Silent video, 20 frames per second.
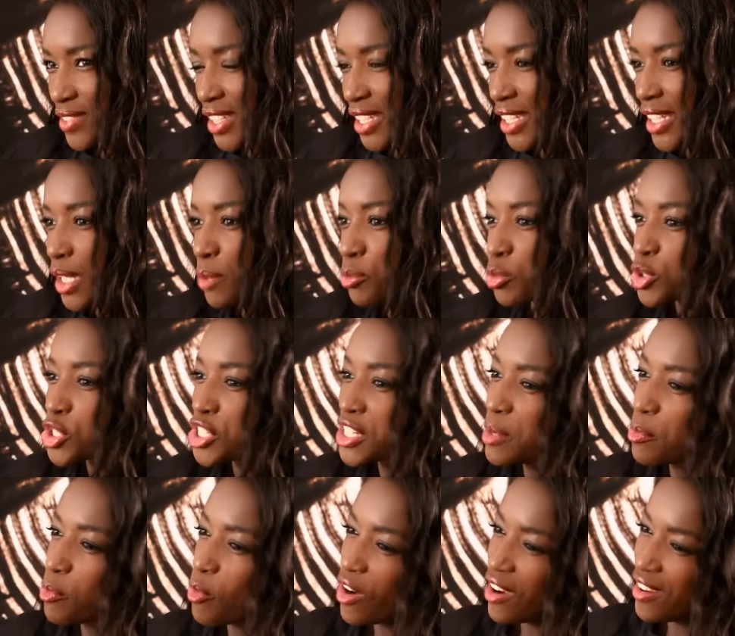qu'il est mon
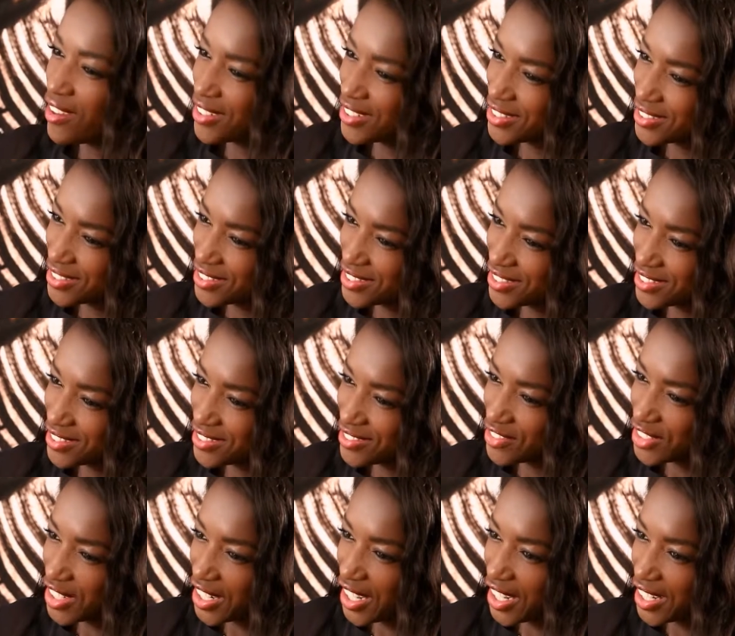chez moi.
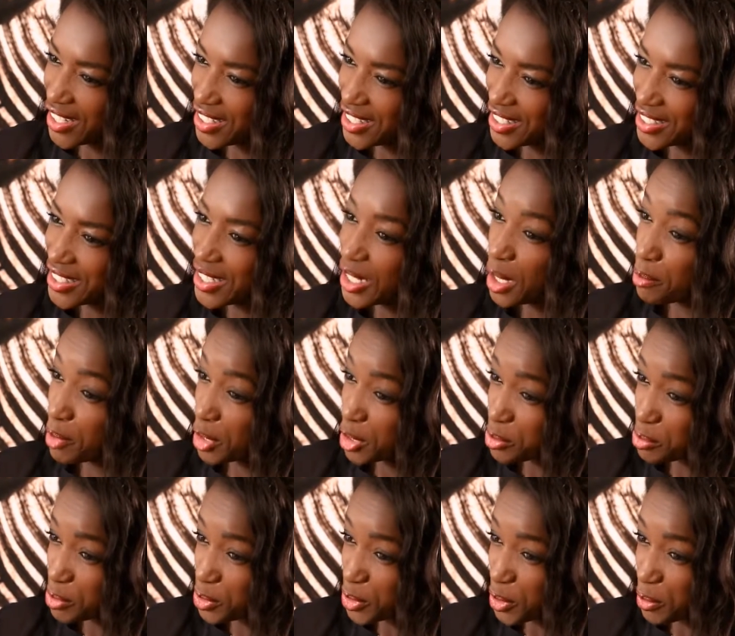Voilà, et que c'est là-bas que
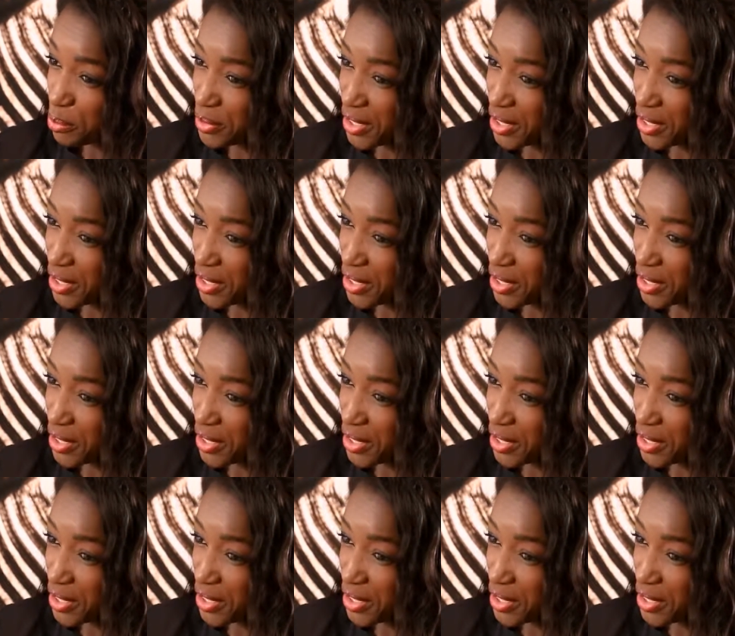je me sens